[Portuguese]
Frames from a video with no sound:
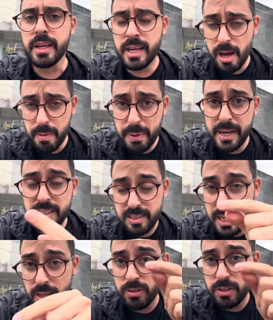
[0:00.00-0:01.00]
que
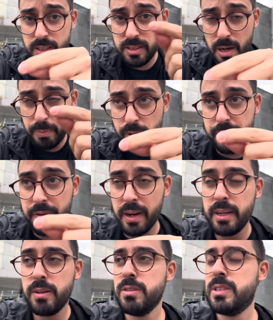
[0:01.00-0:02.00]
aparecia no texto de apoio,
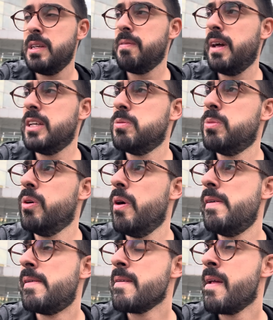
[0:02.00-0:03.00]
falando inclusive lá de
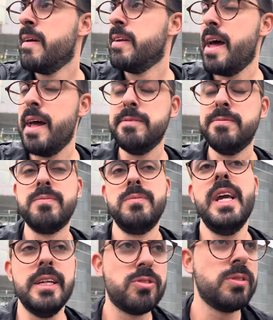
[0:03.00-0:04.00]
Burnout, né?
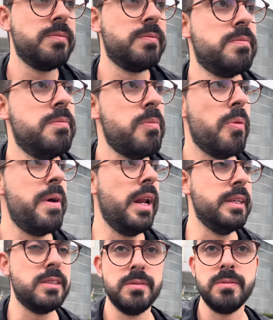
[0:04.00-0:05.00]
E é isso. Bom,
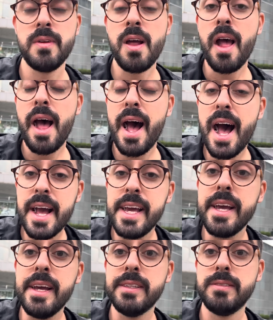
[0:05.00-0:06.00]
beleza.
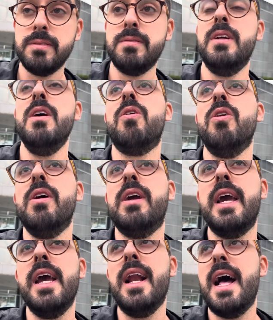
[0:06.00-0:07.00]
Aí eu
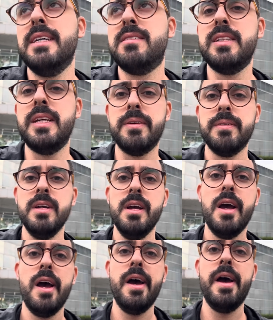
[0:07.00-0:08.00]
coloquei lá assim,
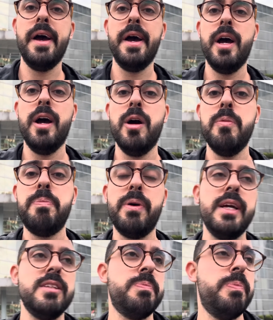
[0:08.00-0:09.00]
é, por,
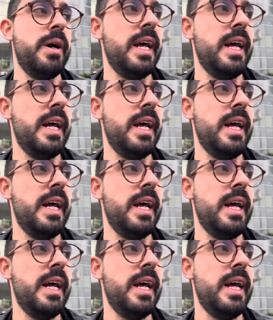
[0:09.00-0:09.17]
esse, por